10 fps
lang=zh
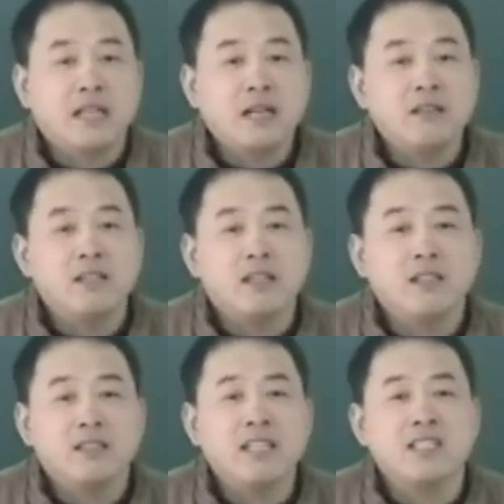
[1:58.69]
然后
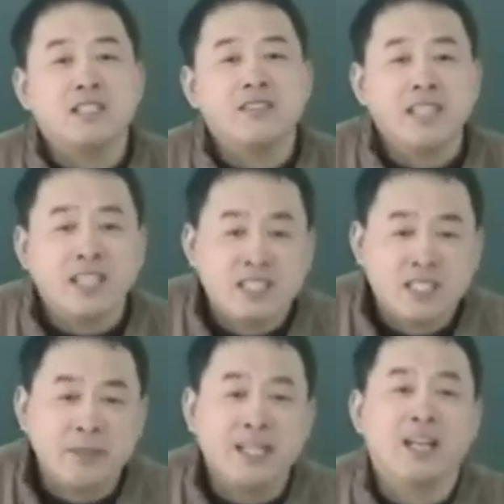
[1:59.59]
呢，但是因为他
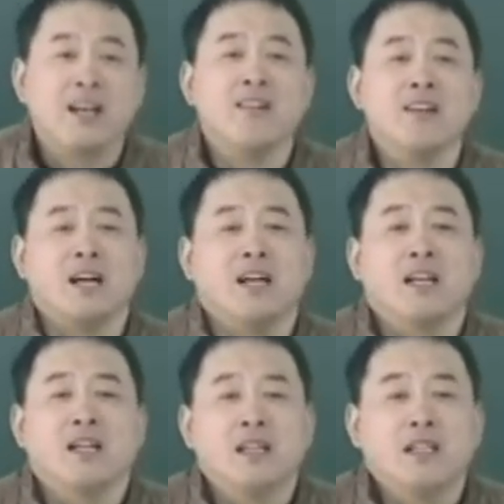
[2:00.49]
级别太高了，
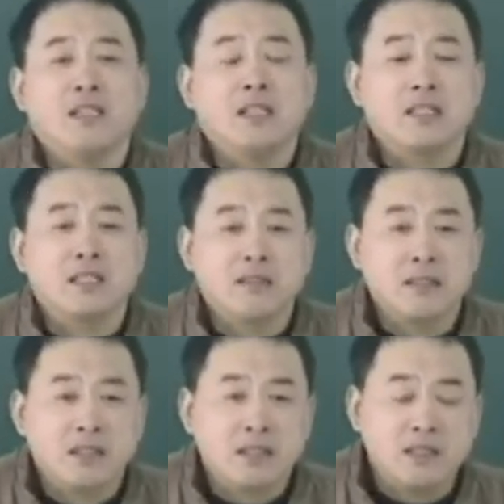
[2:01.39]
那个时候
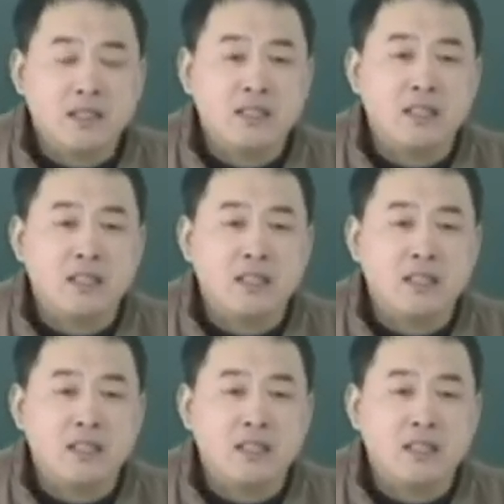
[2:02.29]
呢，可能